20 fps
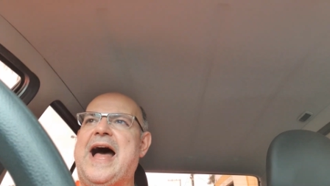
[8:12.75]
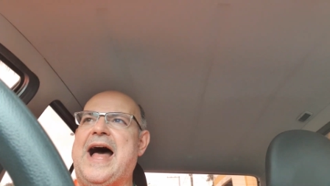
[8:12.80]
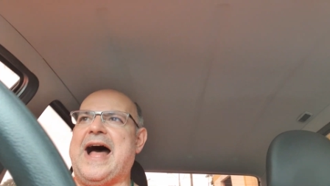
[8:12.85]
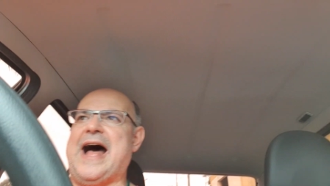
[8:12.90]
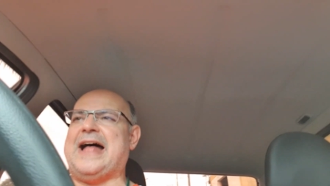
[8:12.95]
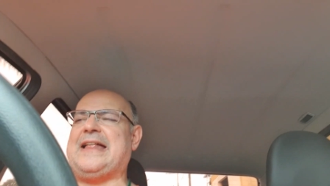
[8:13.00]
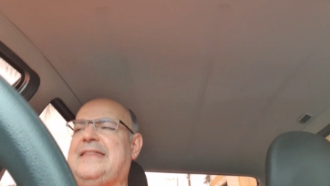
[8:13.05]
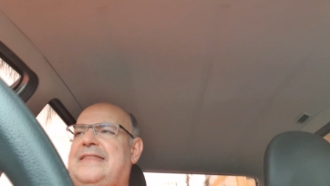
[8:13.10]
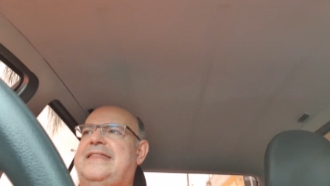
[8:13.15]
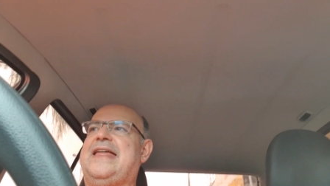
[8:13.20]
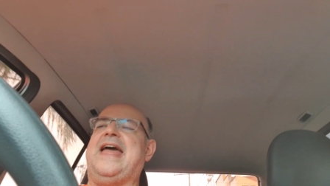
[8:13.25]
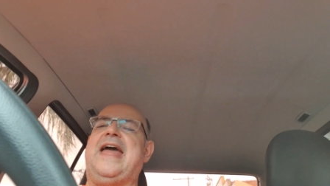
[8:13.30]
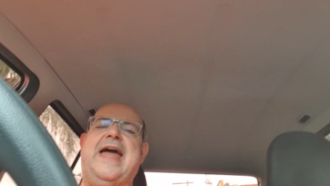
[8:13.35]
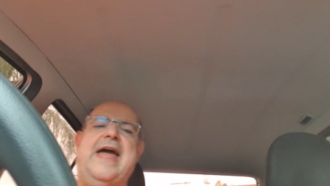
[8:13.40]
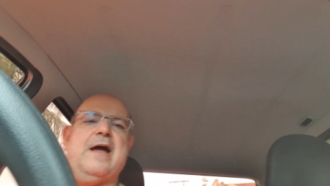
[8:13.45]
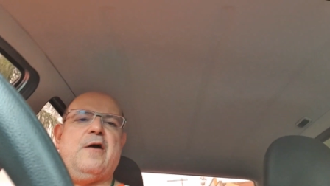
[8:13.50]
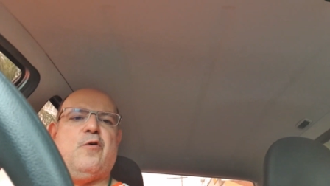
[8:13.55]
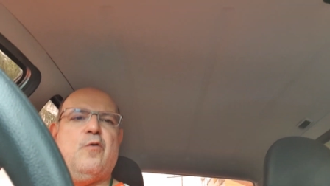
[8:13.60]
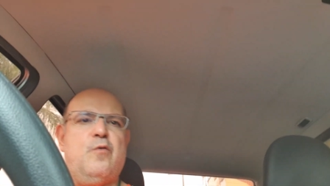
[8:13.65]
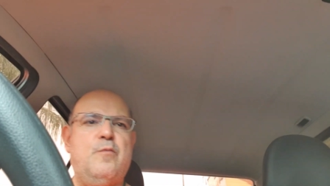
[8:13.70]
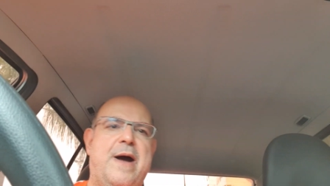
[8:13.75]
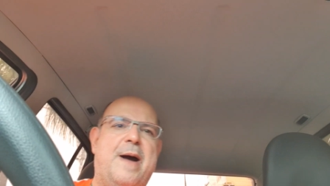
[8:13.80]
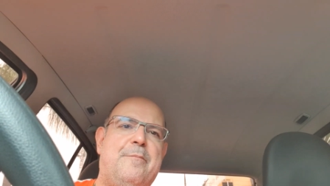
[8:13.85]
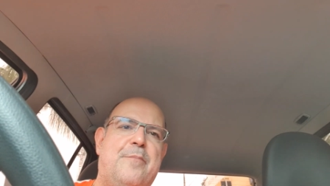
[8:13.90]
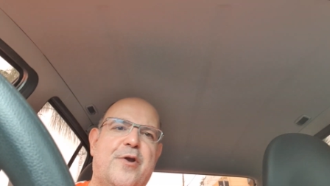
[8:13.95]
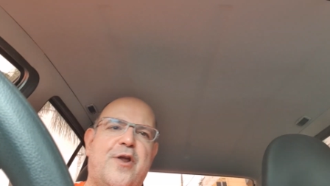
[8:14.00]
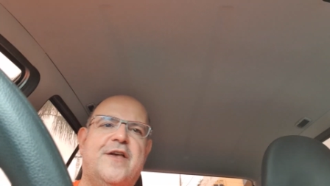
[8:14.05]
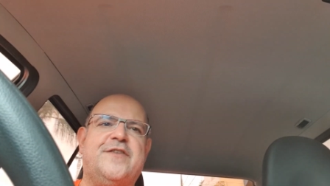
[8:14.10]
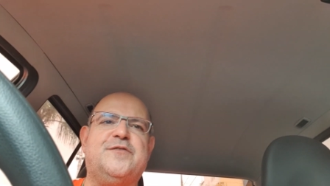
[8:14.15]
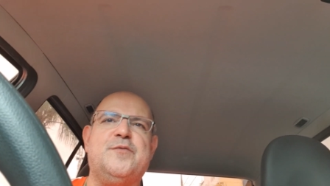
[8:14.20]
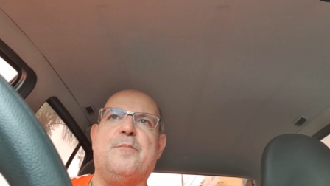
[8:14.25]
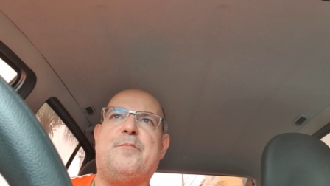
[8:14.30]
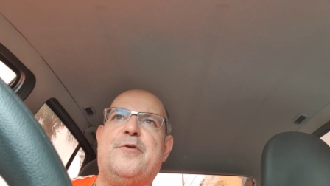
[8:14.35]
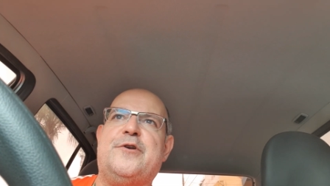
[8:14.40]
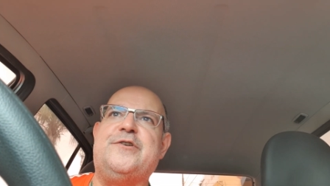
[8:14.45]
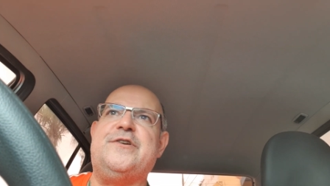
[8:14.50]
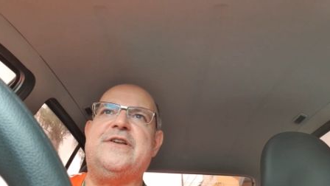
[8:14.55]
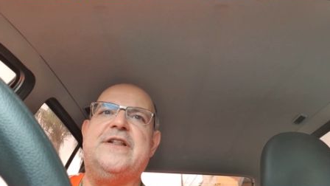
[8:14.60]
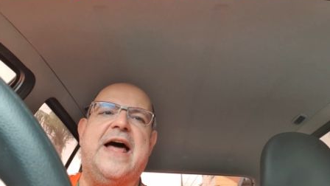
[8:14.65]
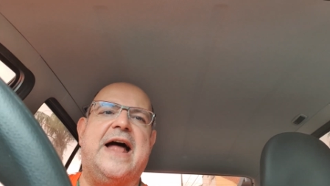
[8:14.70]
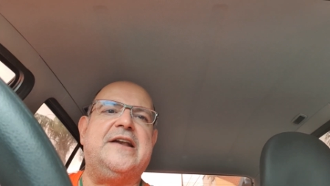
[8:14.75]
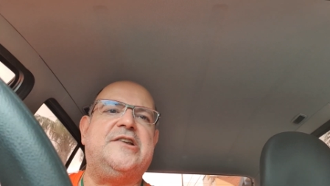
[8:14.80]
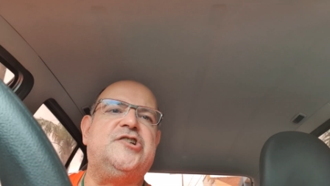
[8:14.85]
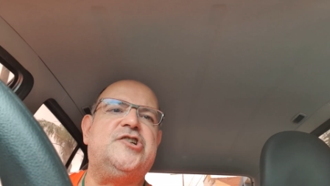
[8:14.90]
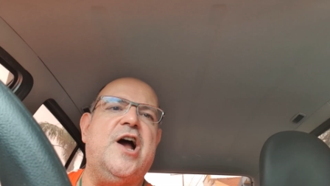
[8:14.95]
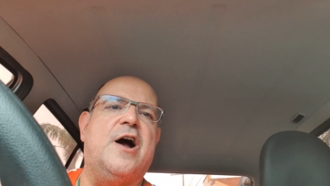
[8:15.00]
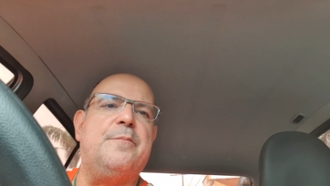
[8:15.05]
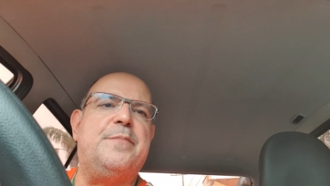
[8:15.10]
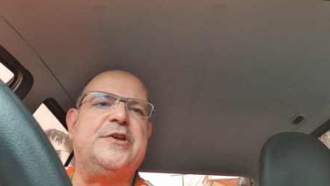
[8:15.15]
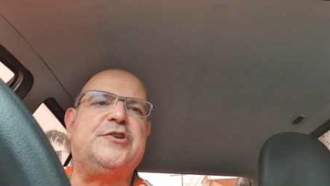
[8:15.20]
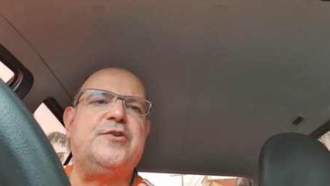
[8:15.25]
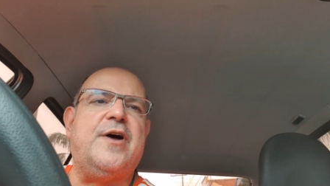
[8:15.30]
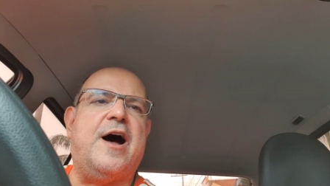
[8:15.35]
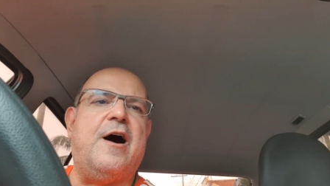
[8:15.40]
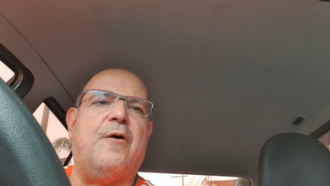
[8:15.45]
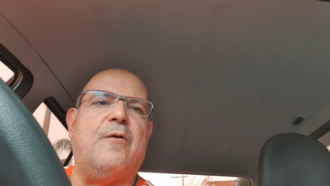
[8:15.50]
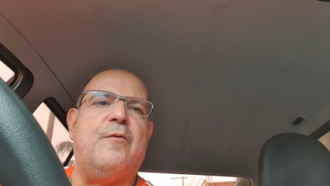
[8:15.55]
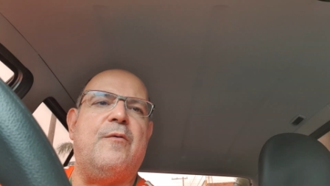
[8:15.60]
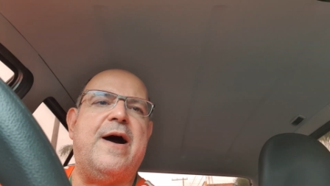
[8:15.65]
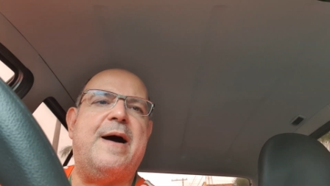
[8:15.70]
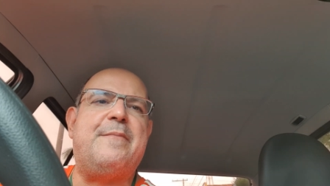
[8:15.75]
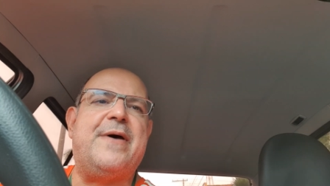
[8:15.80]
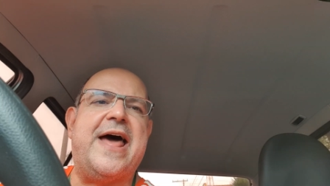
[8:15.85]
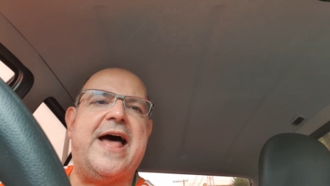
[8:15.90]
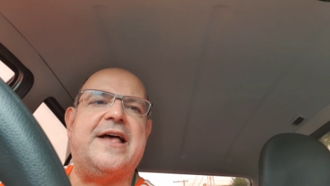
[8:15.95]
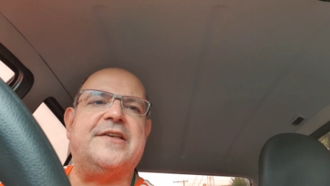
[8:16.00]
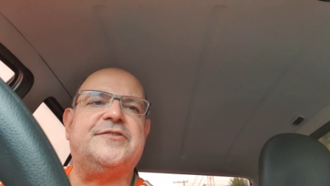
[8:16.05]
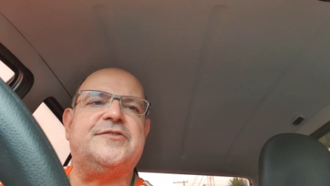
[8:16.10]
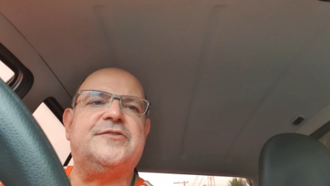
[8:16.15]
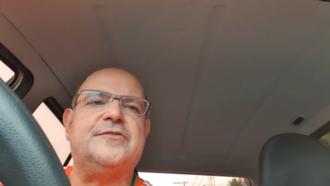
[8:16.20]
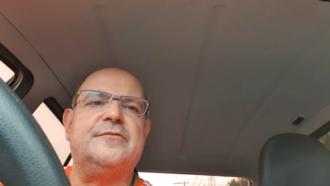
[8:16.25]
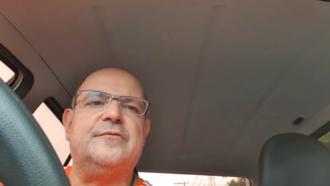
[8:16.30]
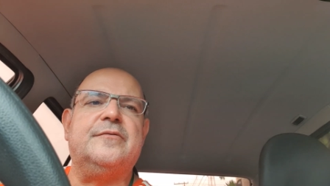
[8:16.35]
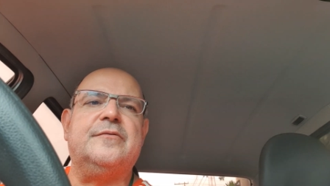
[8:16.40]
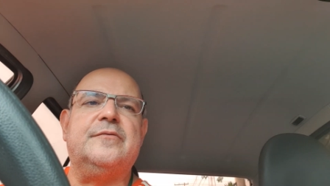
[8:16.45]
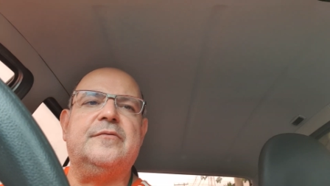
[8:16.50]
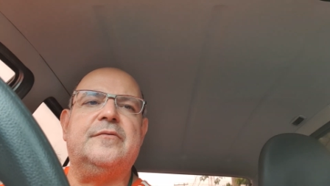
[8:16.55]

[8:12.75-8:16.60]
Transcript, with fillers: Até uma próxima oportunidade. Tchau, pessoal. Um abraço.